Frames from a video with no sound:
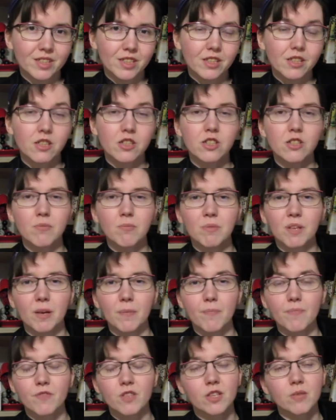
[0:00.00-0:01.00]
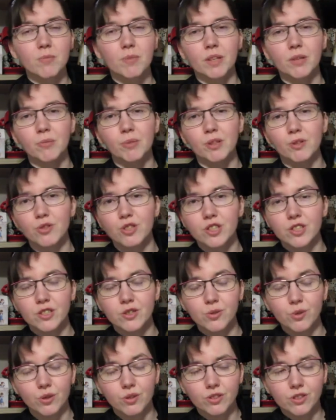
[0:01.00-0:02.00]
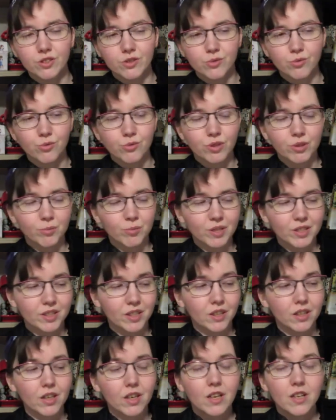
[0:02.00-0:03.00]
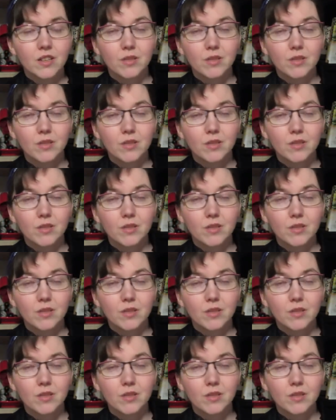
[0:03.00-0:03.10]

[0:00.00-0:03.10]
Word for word: Ça j'aime bien. J'aime bien le mélange des genres, j'ai toujours aimé ça.